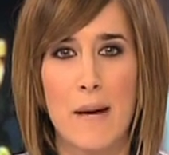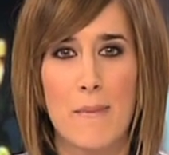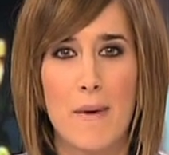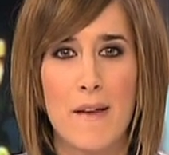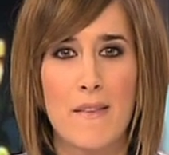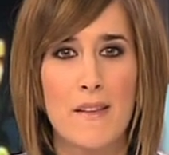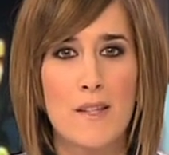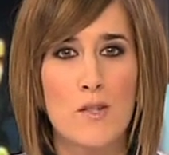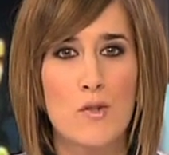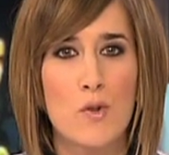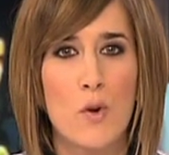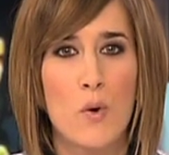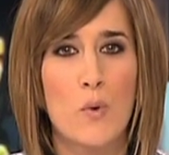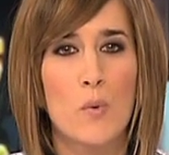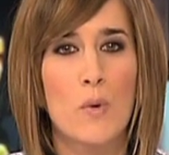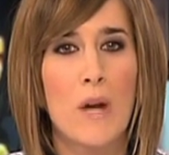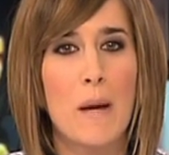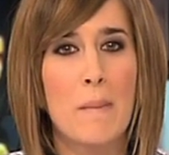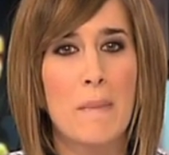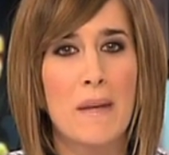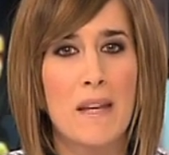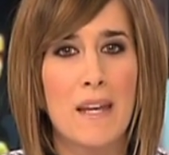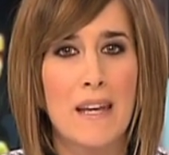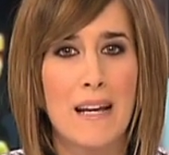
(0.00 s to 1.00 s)
grabadas con
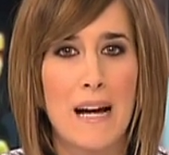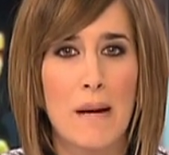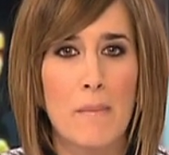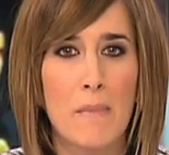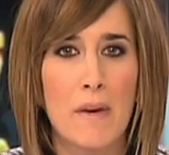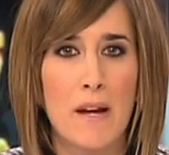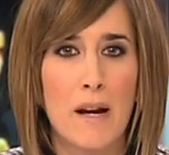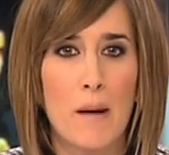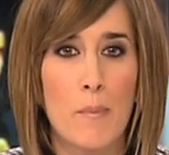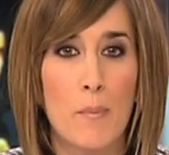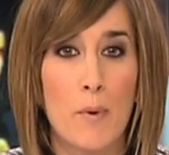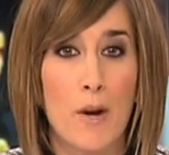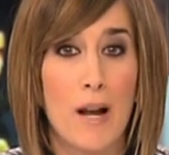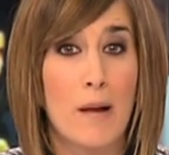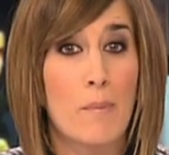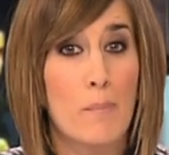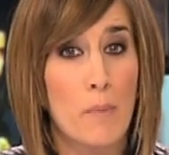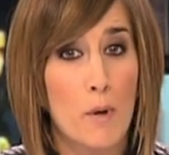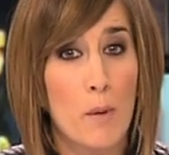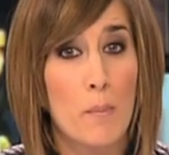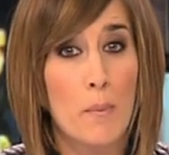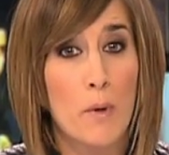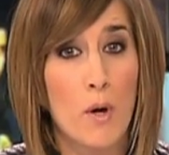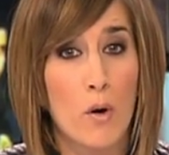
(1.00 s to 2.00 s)
una minicámara por
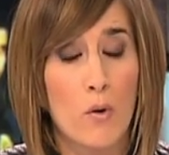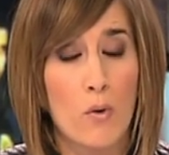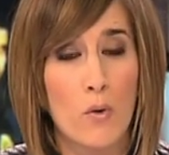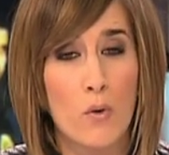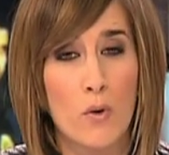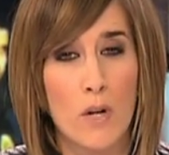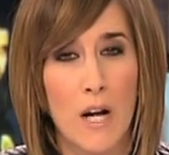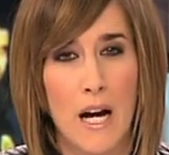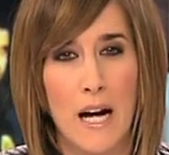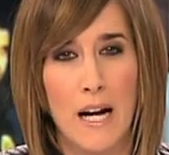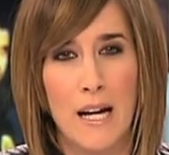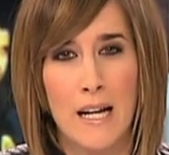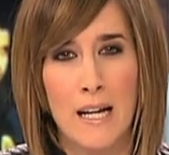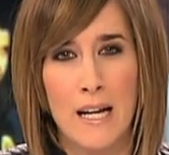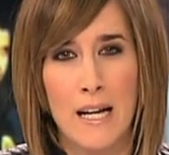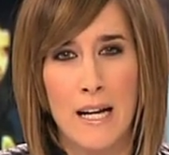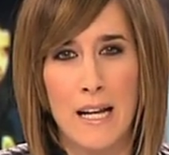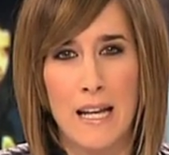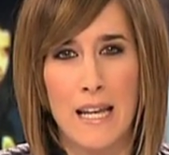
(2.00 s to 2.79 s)
el propio cura.